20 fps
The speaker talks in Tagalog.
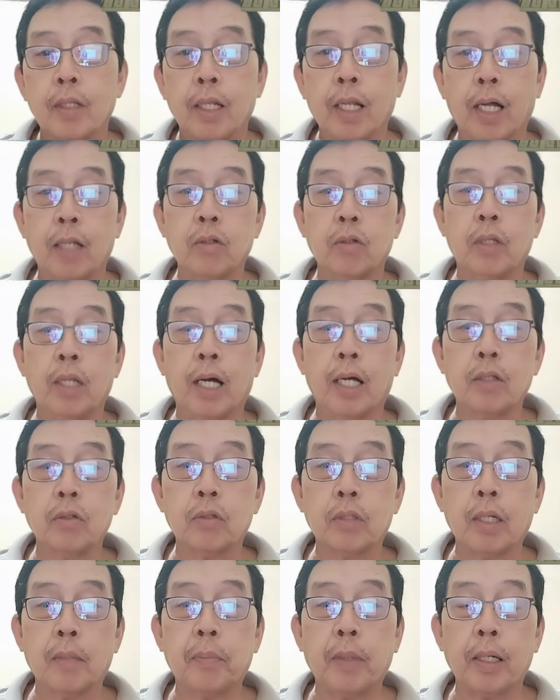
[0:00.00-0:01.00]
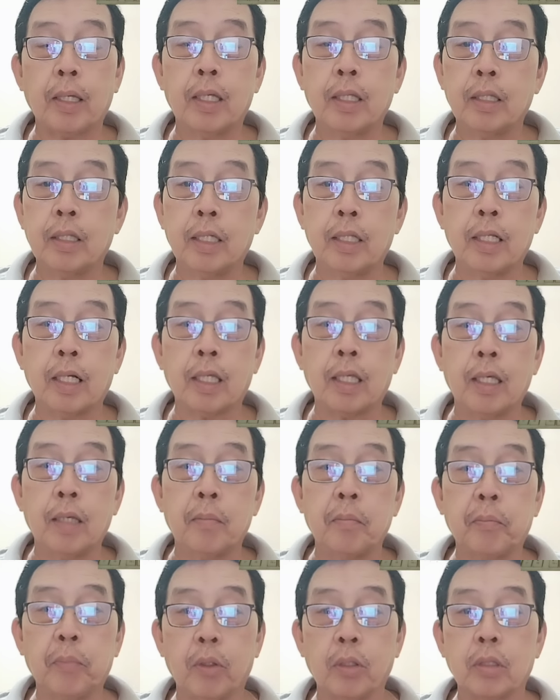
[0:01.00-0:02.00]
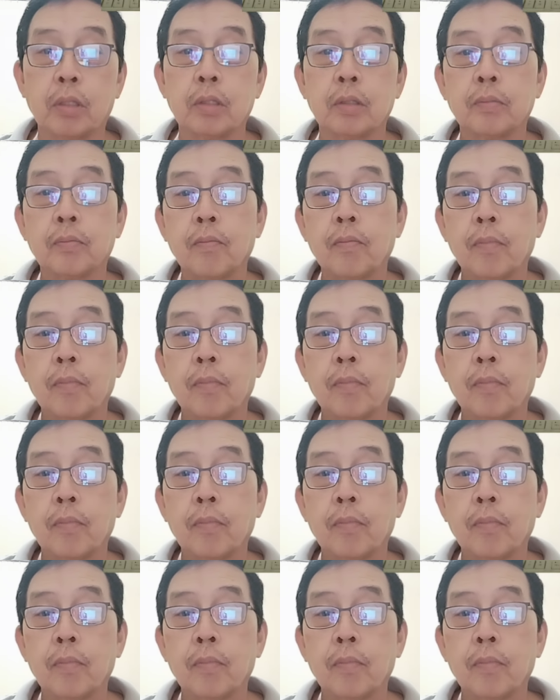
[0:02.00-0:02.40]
Lalo-lalo na pag hindi nag-import.